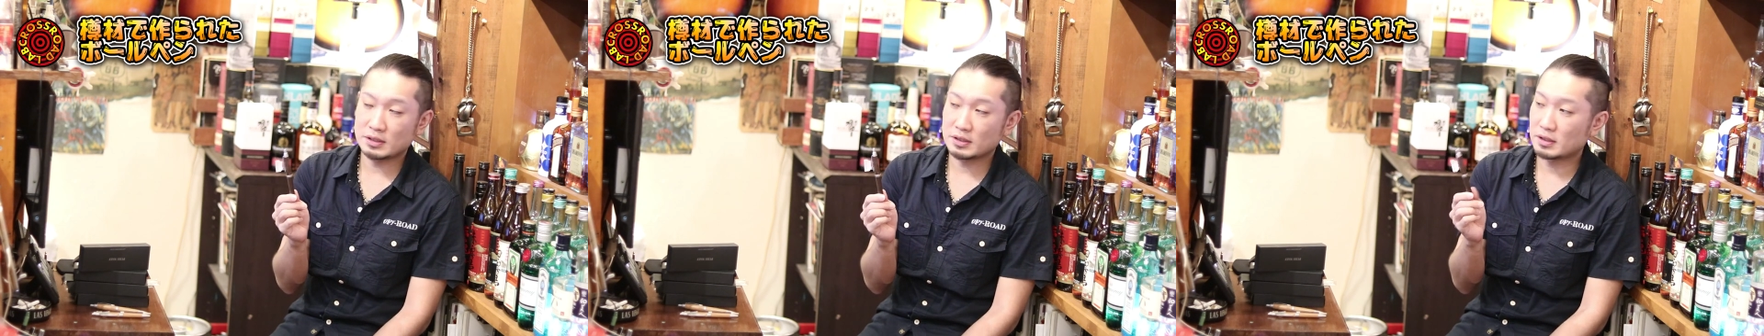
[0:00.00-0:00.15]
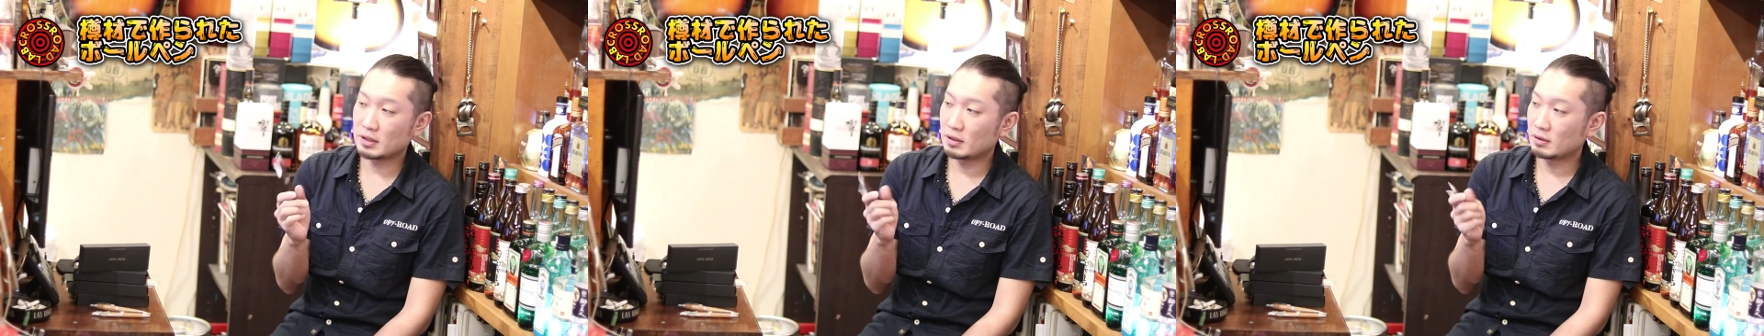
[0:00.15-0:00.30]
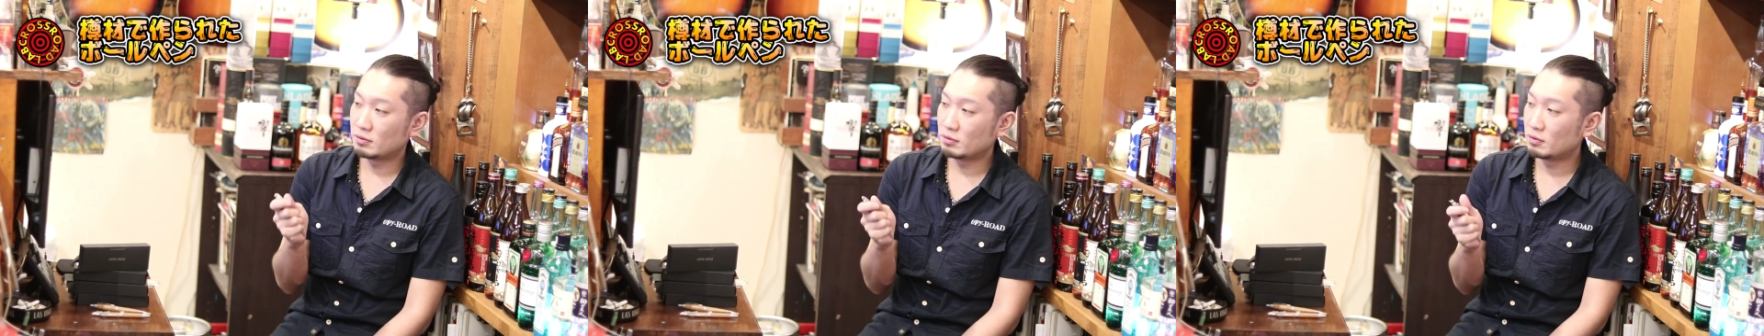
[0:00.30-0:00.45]
す
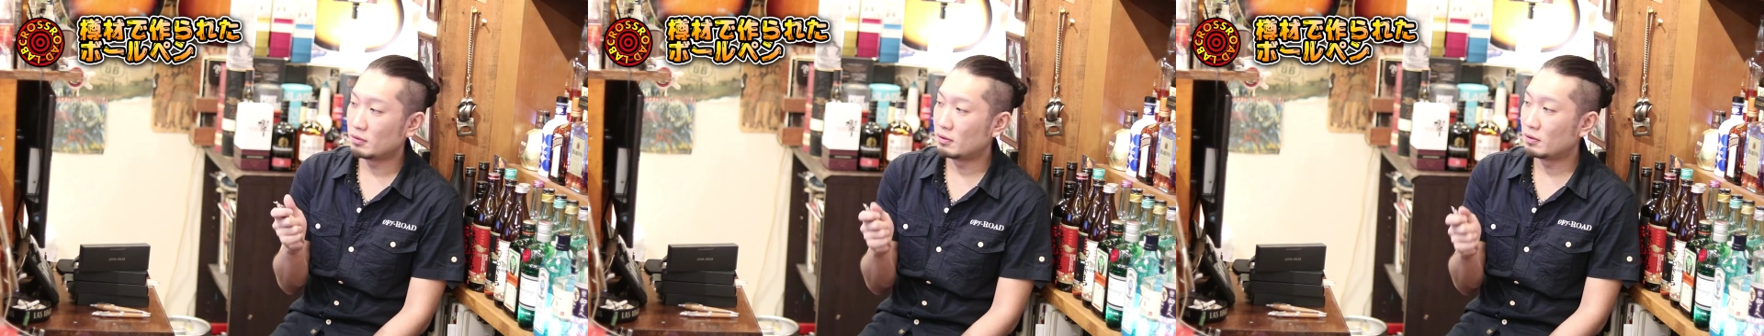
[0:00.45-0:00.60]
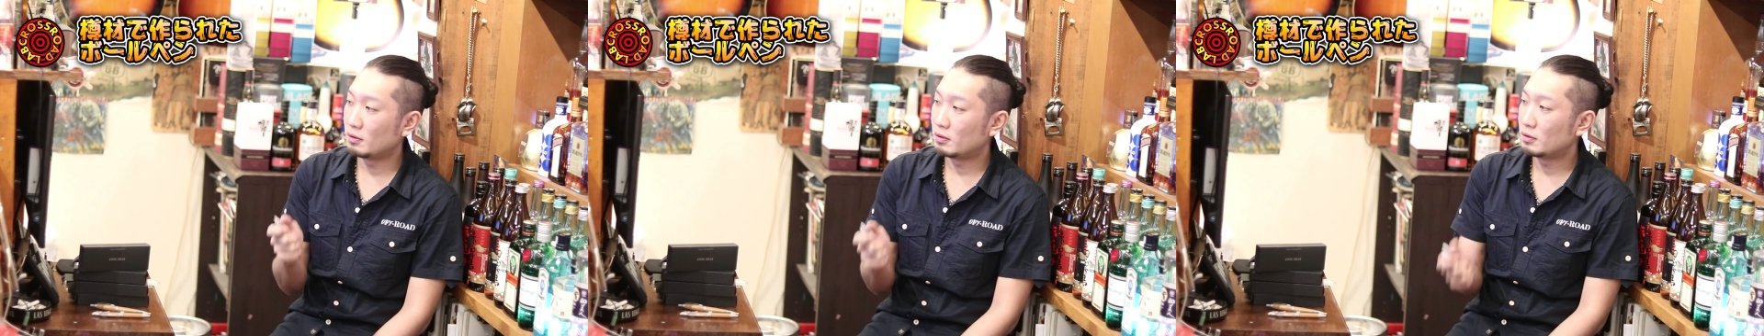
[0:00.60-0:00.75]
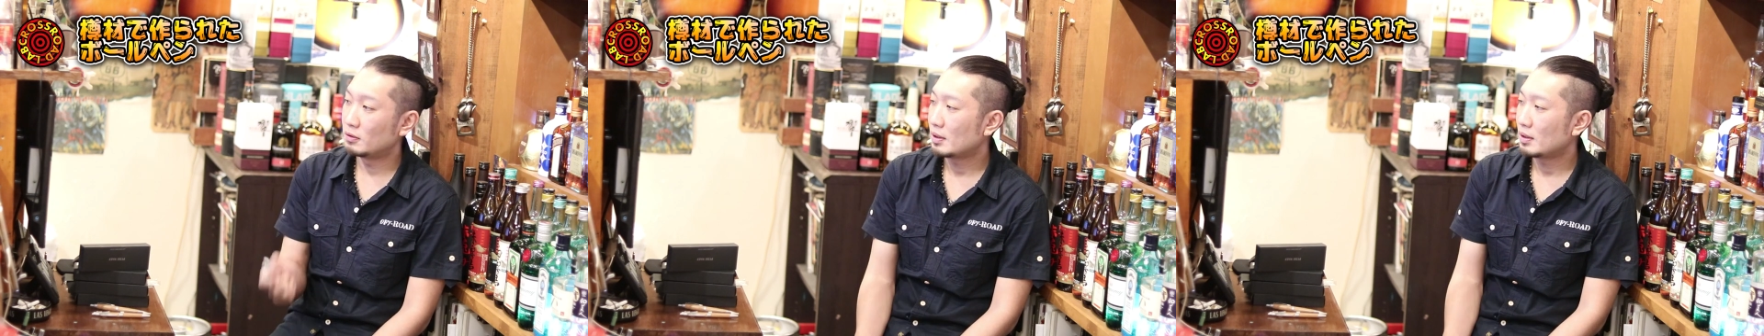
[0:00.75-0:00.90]
け
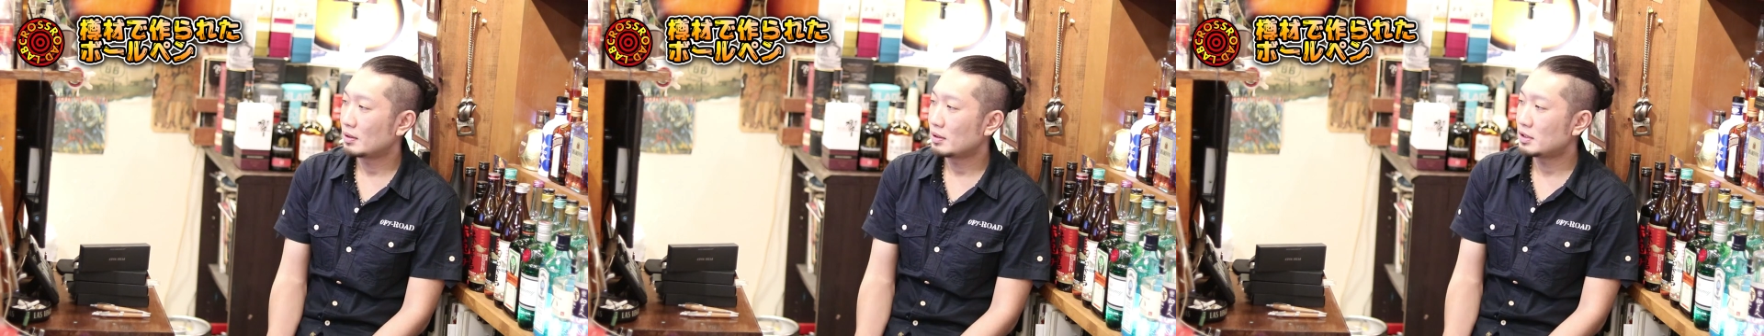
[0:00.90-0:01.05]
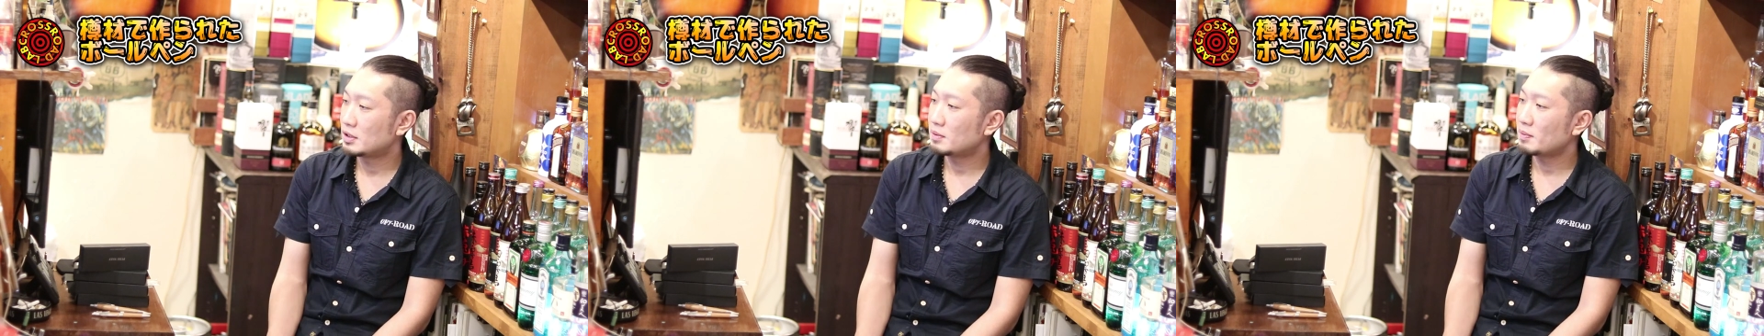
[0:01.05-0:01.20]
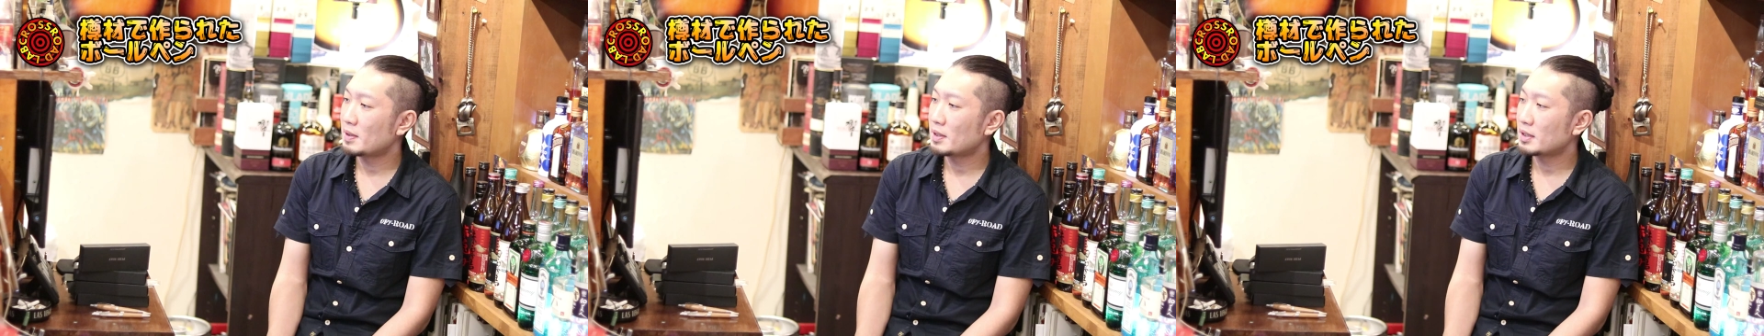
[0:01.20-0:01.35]
ど、
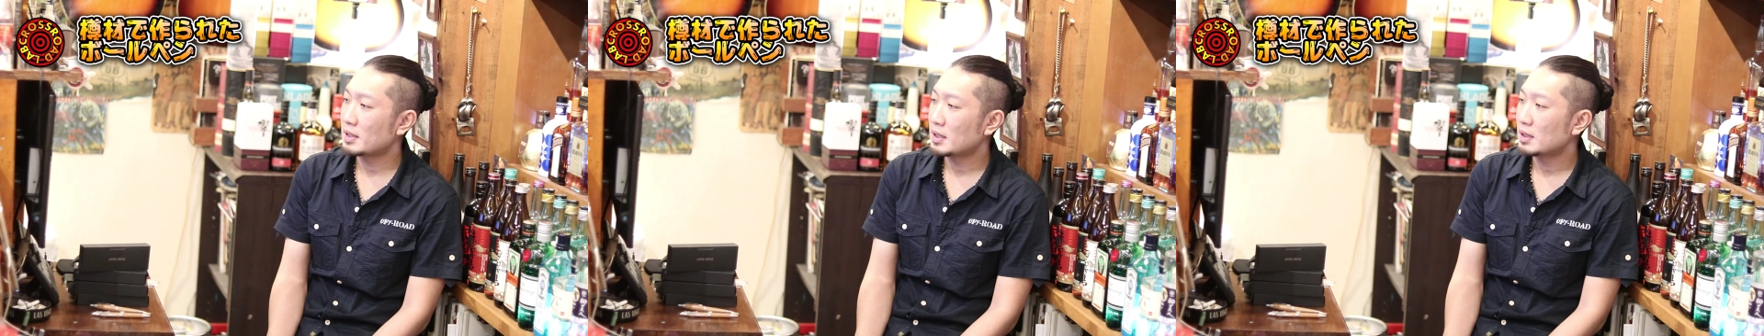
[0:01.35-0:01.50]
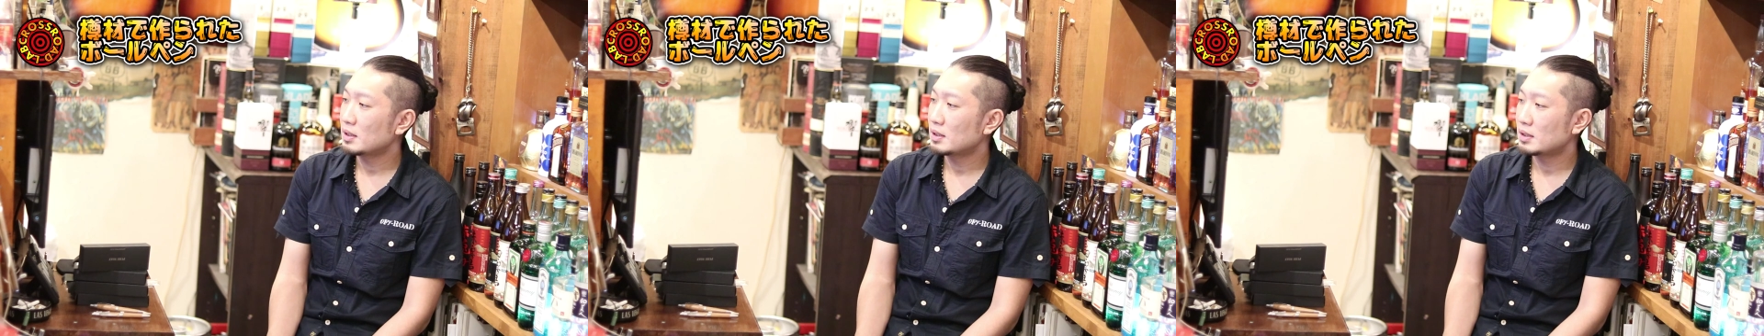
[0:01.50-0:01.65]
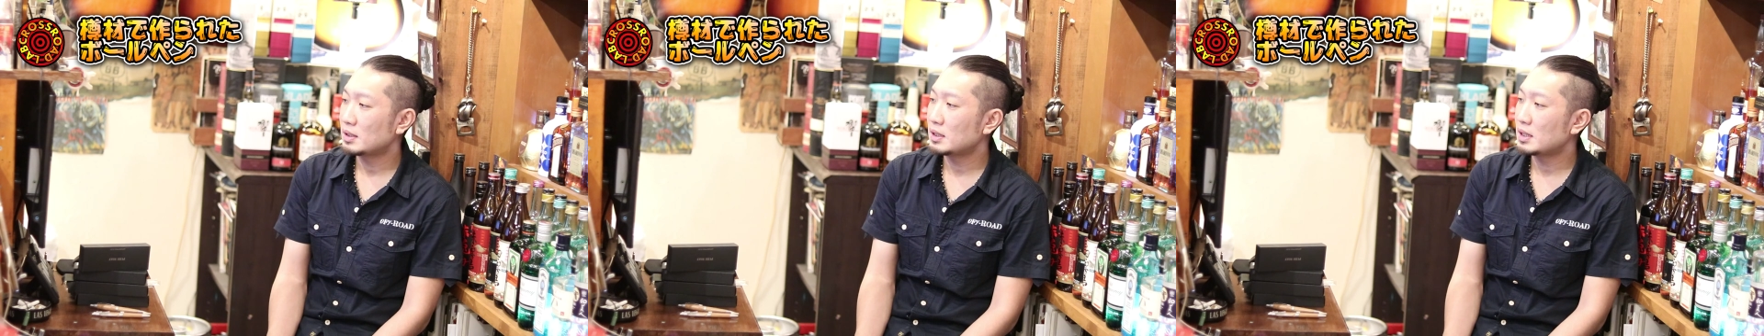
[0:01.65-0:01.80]
一番ね
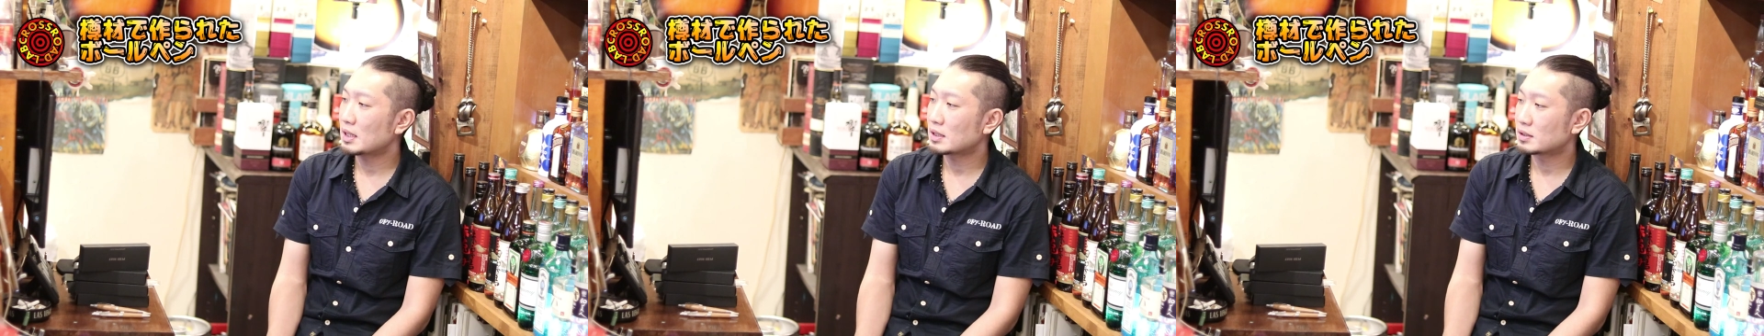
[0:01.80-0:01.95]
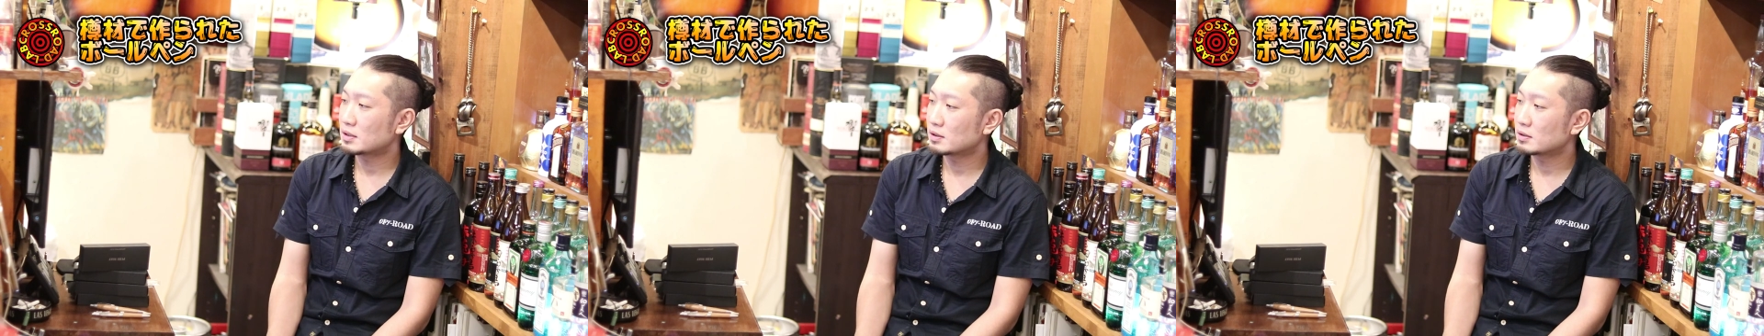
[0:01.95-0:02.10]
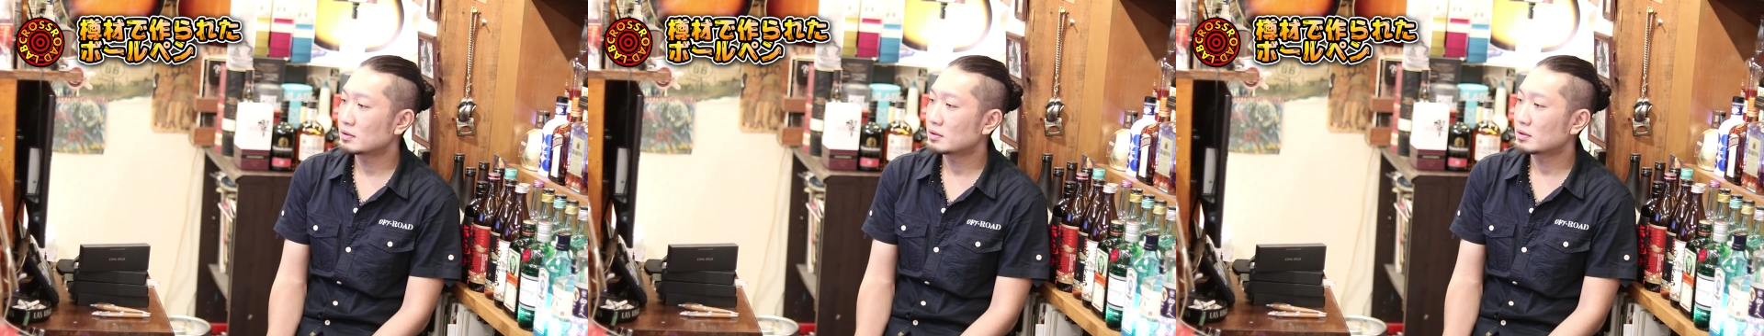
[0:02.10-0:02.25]
いいやつ、